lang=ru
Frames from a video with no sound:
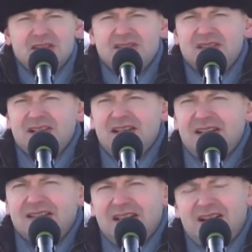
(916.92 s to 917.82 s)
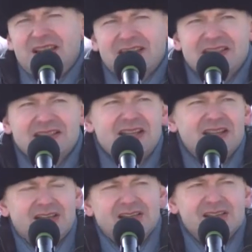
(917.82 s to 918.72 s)
состязания – это радость,
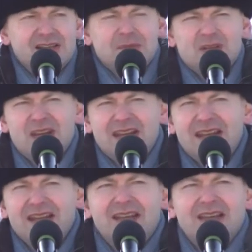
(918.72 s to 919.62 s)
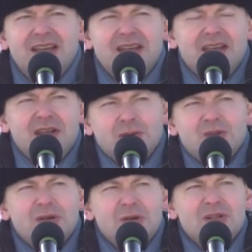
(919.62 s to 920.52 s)
радость общения и
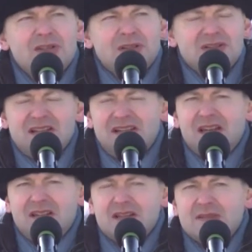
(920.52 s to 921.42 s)
удовольствие от занятия